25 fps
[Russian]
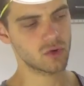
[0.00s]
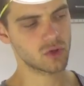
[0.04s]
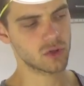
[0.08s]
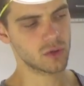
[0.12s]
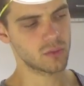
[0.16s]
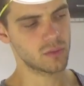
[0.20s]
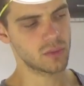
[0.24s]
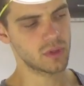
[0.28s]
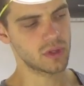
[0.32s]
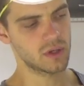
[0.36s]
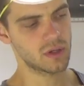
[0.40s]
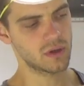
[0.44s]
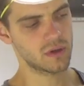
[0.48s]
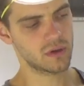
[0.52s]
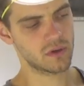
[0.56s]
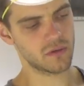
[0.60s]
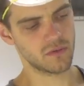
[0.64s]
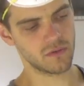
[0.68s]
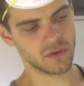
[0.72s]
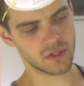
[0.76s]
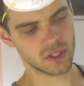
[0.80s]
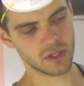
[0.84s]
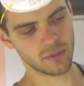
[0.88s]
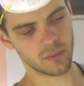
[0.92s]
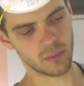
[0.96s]
чтобы
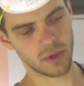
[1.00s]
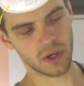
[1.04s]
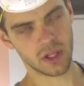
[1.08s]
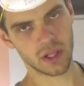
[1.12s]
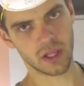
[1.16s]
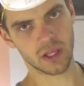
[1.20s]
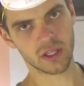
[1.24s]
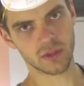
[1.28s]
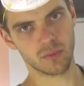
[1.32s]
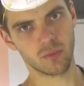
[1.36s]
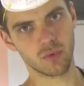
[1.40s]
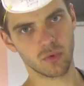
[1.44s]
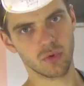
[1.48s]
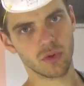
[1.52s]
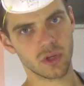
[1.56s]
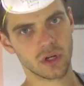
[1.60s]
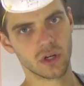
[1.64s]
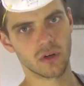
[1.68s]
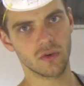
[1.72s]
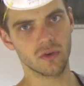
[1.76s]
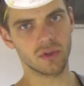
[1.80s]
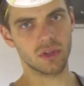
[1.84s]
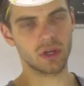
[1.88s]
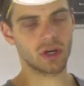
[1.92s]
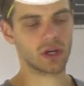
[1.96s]
высыпалась пудра
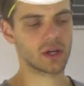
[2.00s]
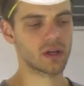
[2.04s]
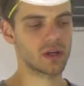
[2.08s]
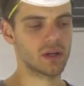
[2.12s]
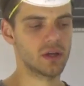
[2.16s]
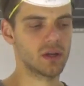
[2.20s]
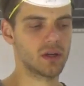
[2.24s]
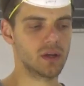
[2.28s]
вот так.